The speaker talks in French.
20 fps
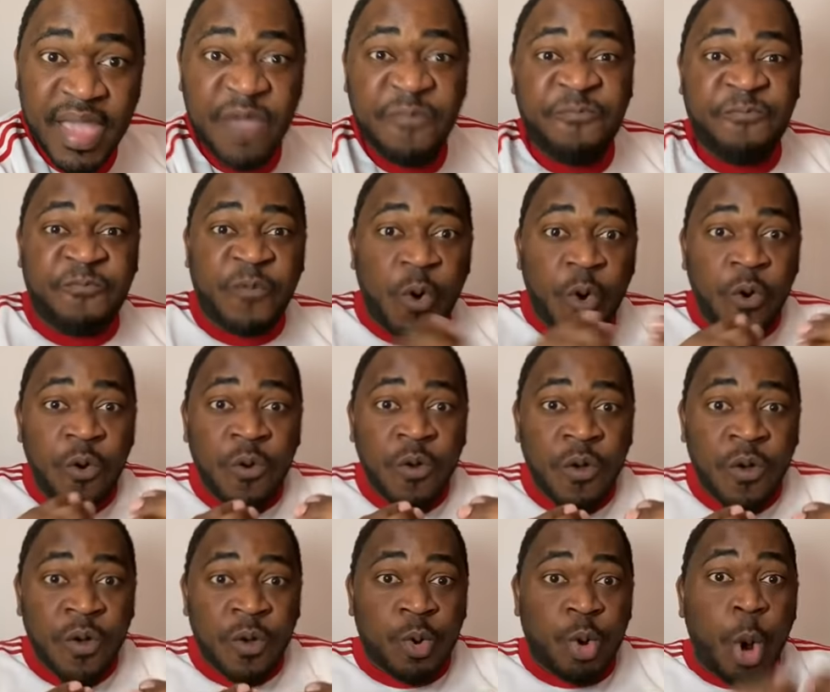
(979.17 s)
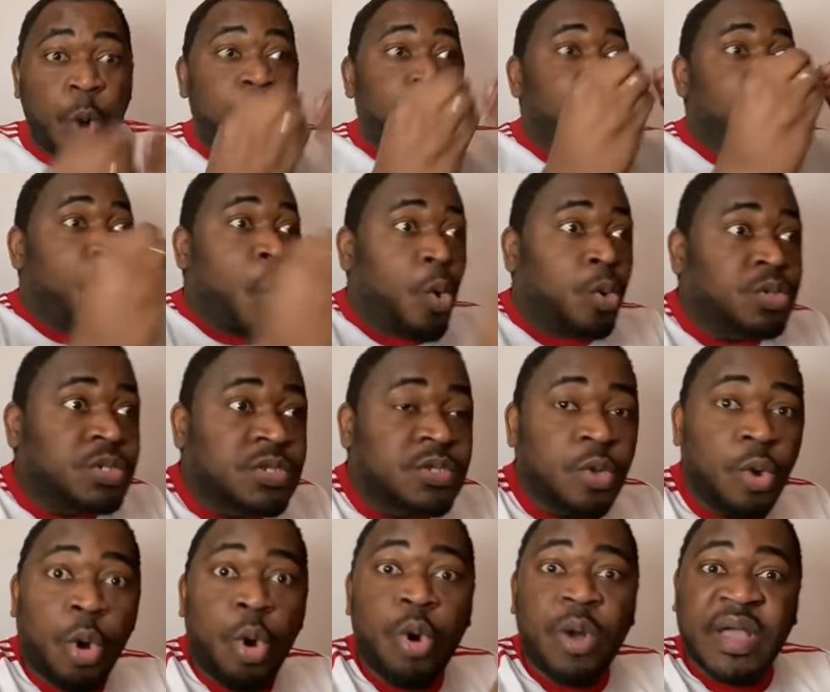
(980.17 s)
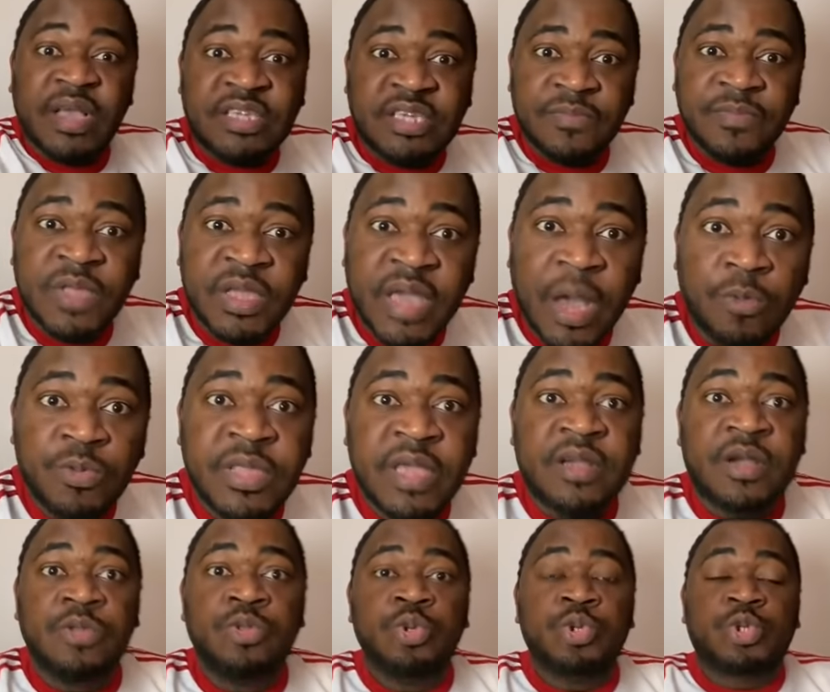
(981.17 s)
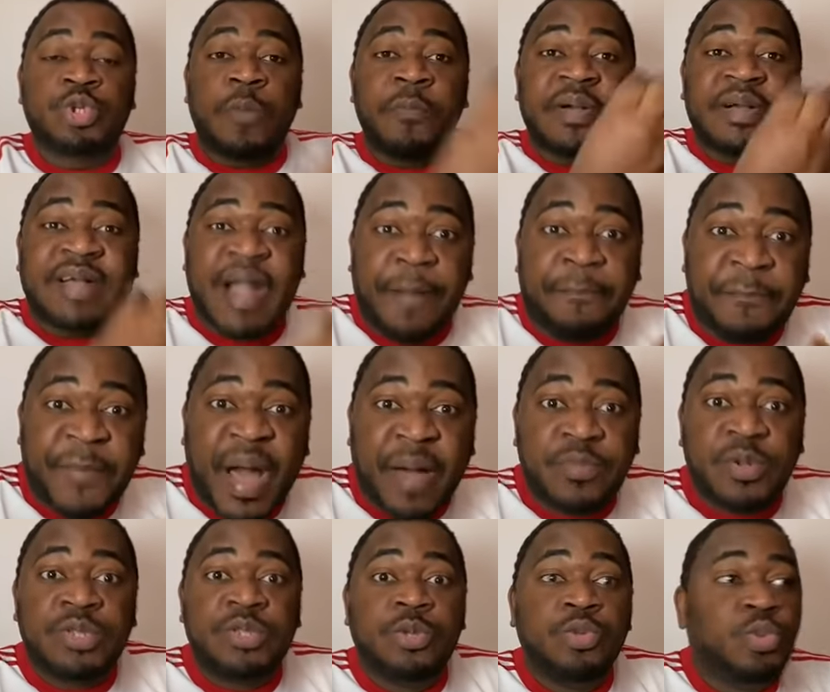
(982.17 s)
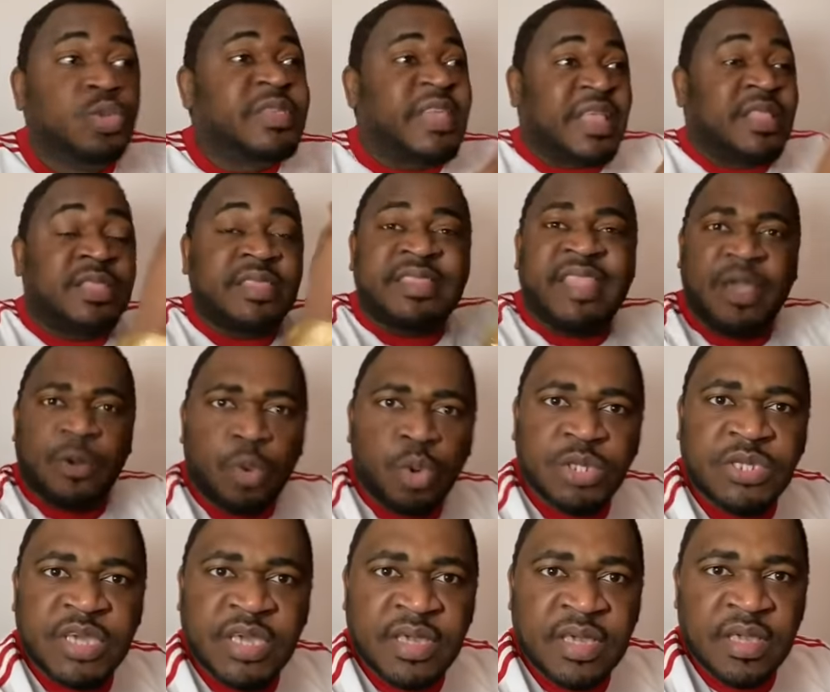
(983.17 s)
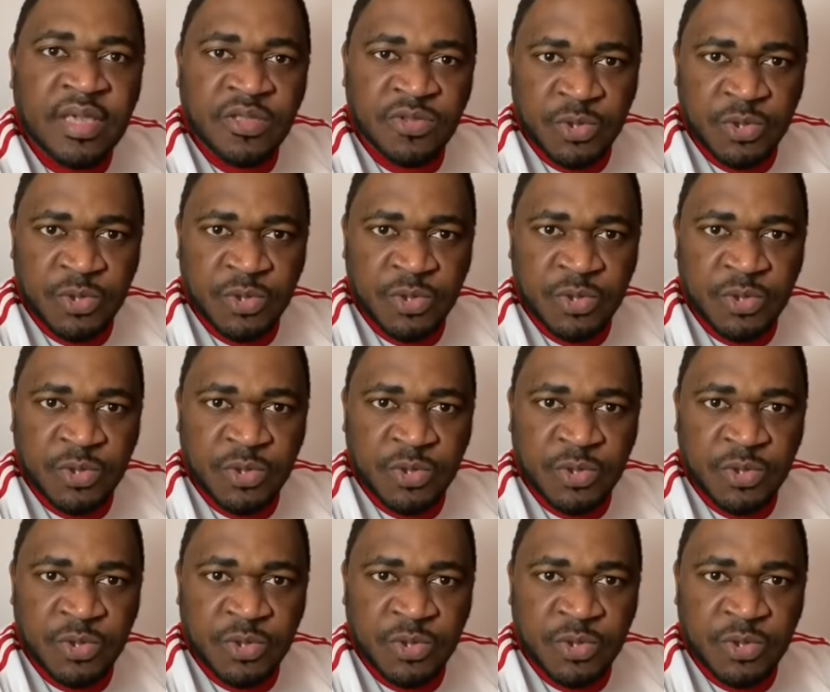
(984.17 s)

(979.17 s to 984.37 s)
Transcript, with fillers: Il faut qu'on montre au régime de Yaoundé que nous sommes capables de nous interroger